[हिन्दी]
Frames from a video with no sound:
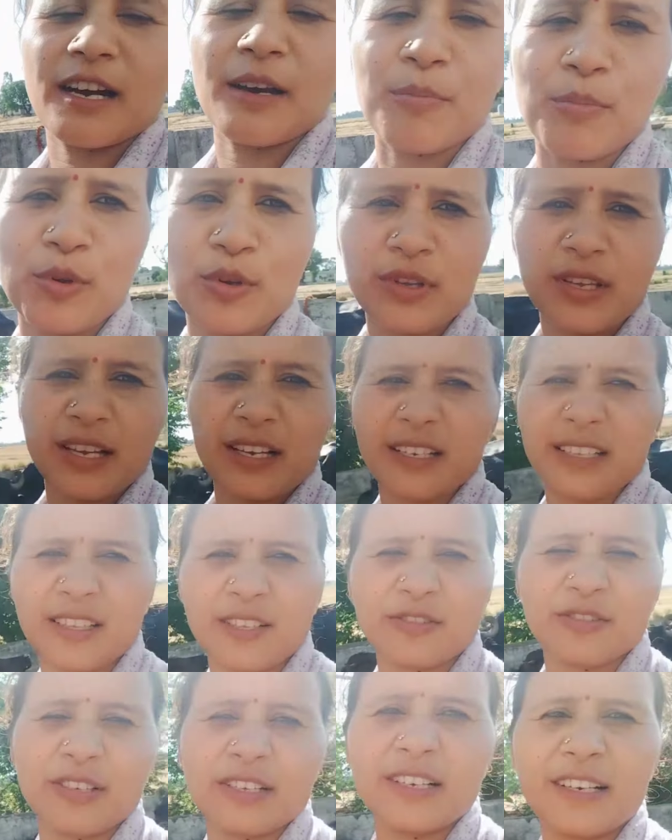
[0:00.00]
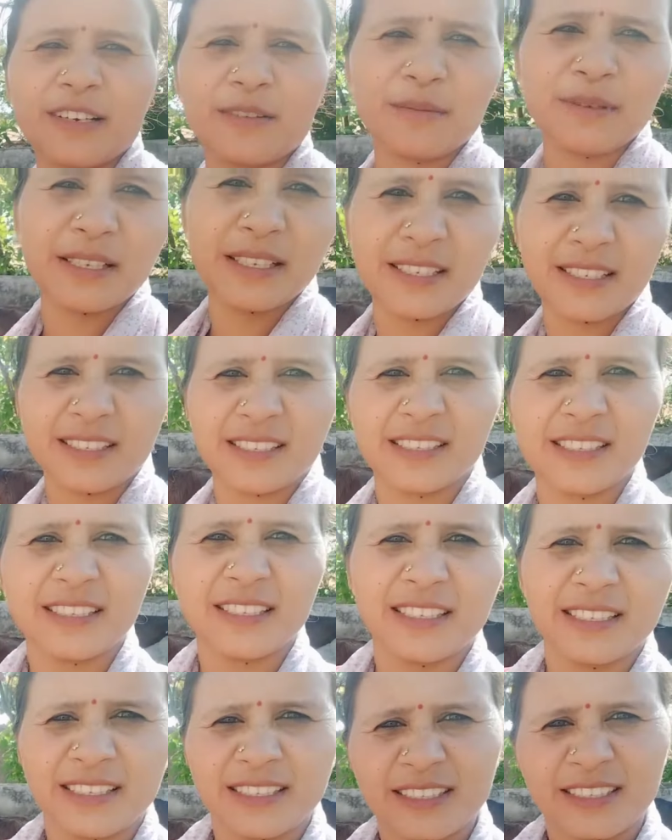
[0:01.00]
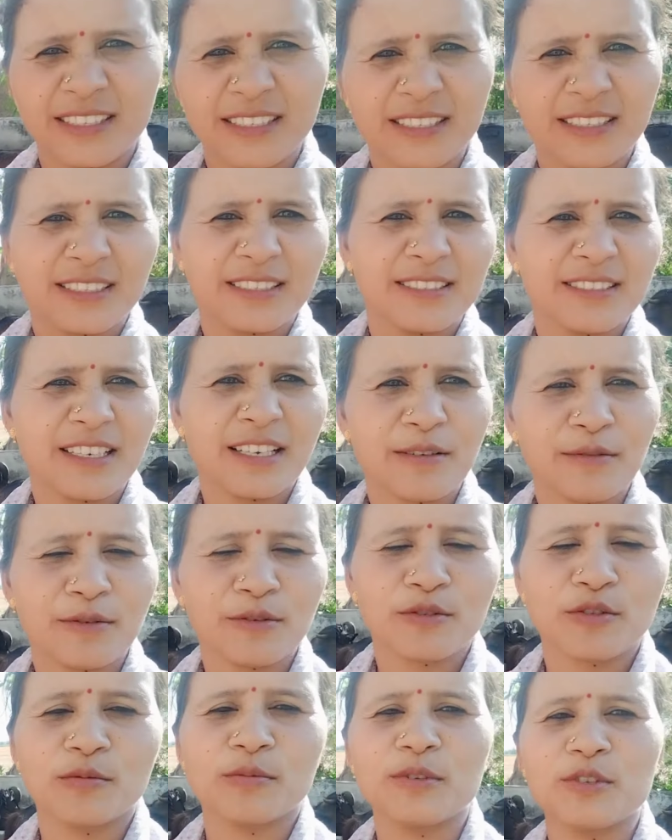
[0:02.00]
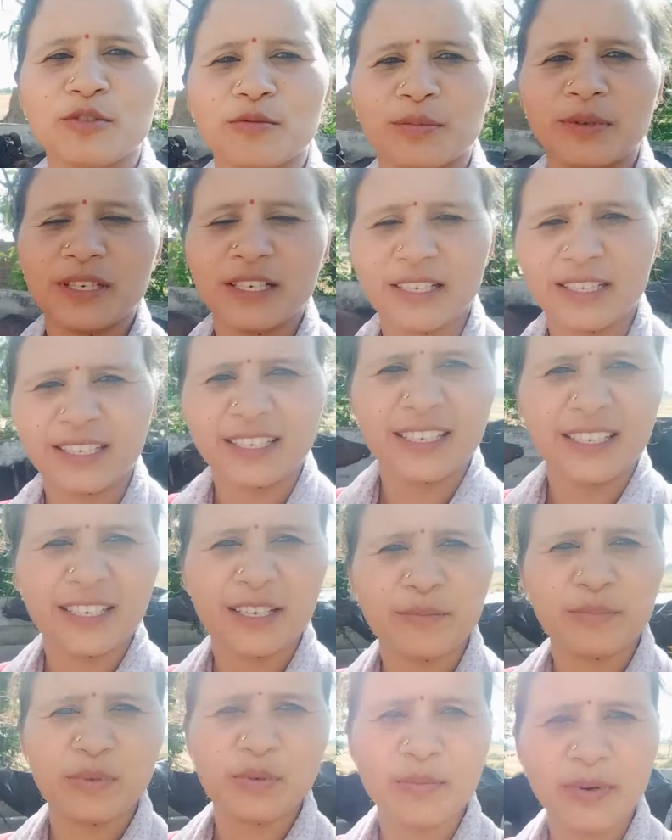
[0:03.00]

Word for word: यहाँ कितनी हो रही है गर्मी जानवरों को भी धूप लग रही है अभी बाद